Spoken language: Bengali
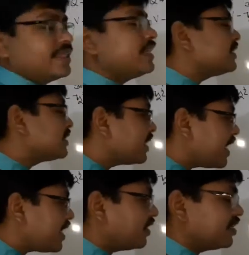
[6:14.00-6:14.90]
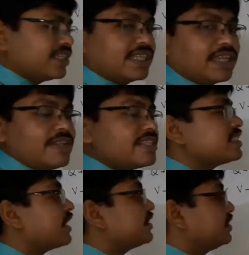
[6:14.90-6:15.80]
দ্যাট ইজ এই কন্ডিশানটাকে বলে
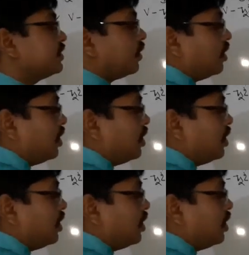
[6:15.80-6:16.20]
চার্জিং করা